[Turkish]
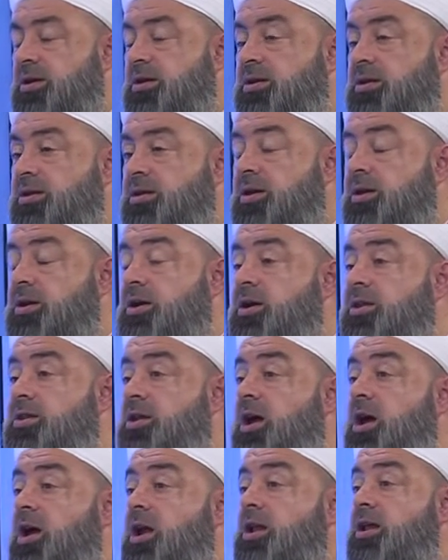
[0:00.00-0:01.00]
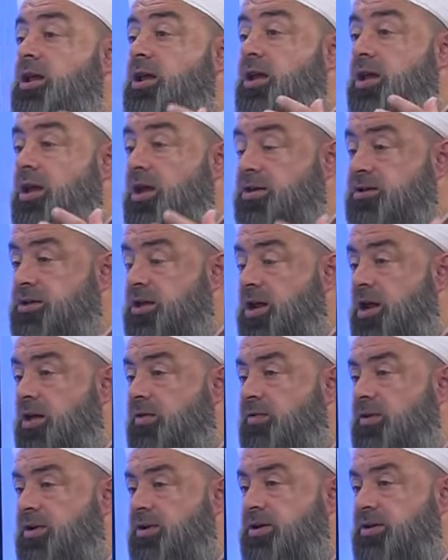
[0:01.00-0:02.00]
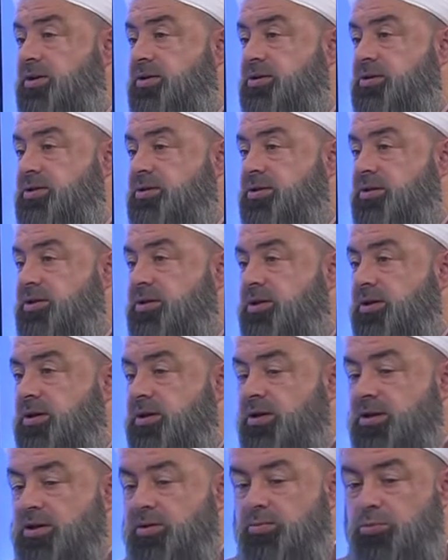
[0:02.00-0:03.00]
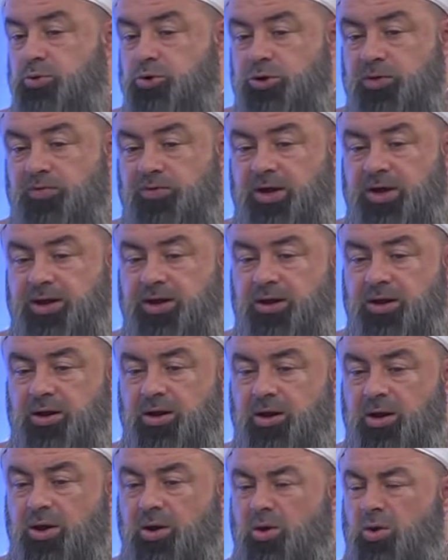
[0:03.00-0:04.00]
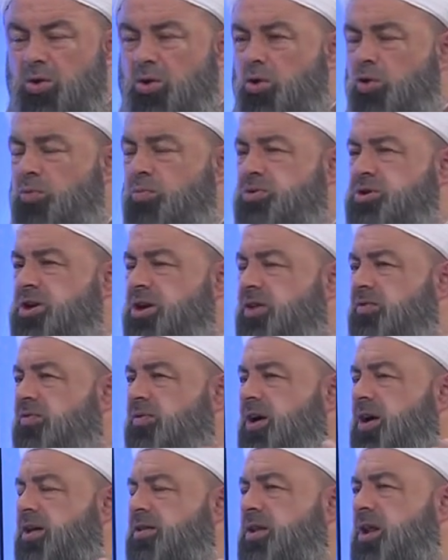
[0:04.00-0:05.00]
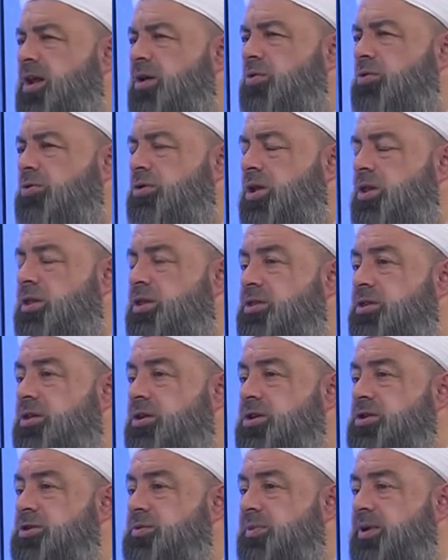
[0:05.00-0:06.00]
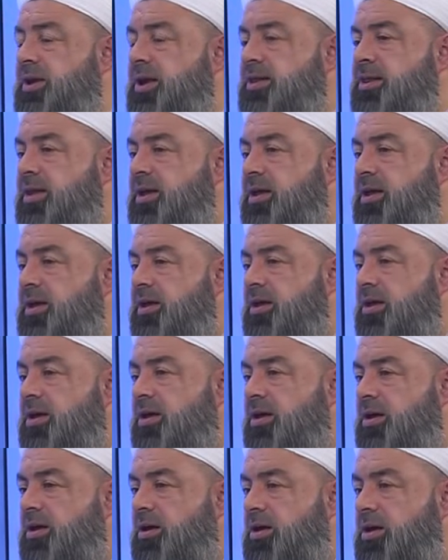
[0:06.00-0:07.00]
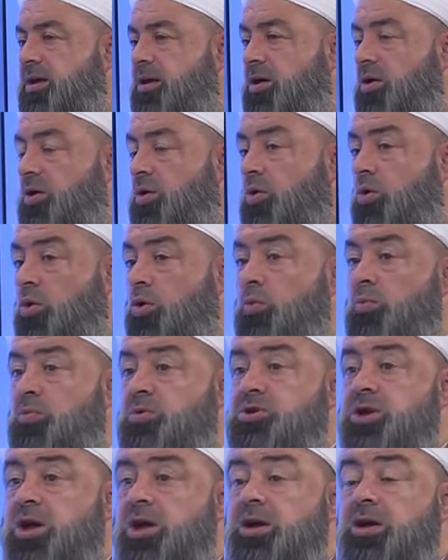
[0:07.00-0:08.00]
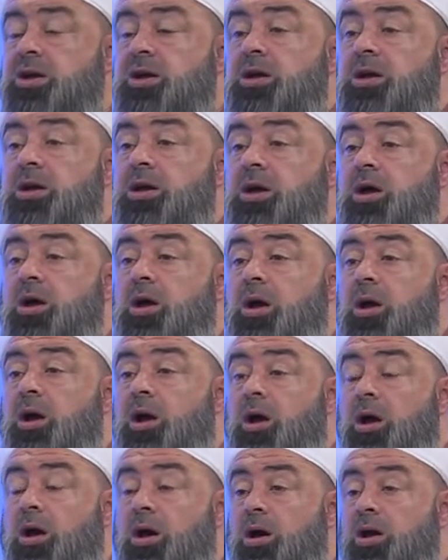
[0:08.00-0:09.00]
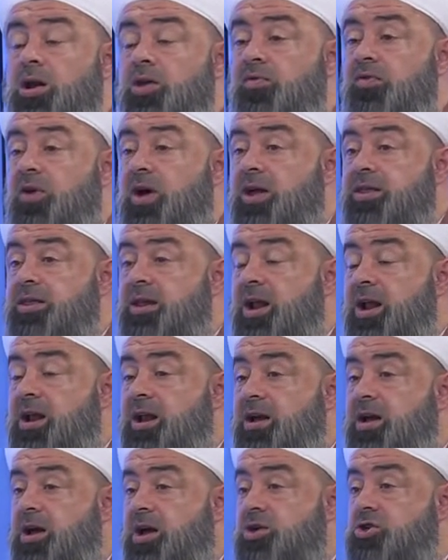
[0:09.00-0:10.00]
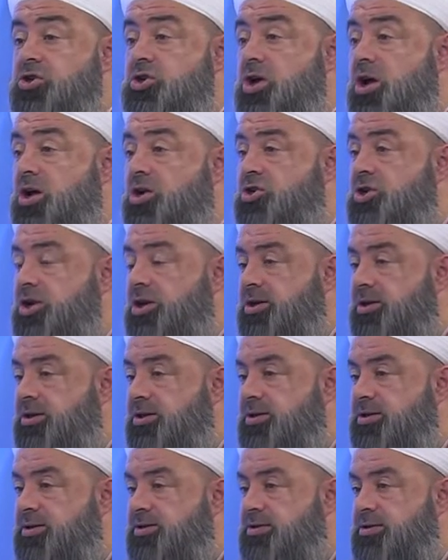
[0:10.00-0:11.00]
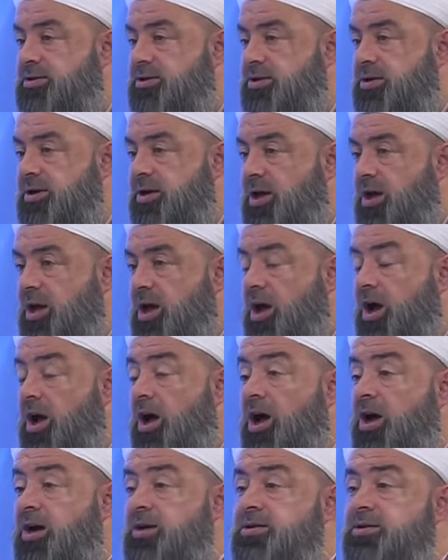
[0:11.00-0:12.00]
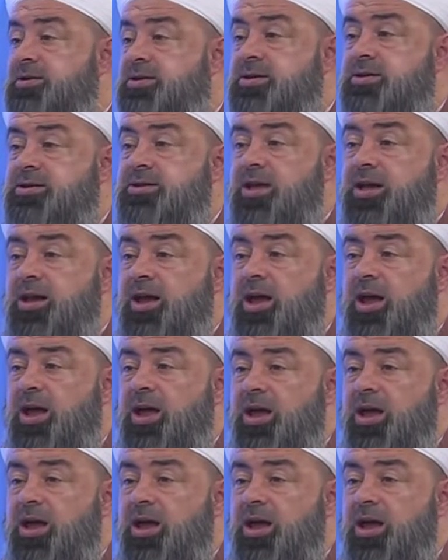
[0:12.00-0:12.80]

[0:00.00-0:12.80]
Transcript: tarikat haliyeye zarar veririz. Bu sefer olmayacak ifadeler kullandırırız millete. Olmayacak ağır ifadelerle karşı karşıya kalırız. Haksız yere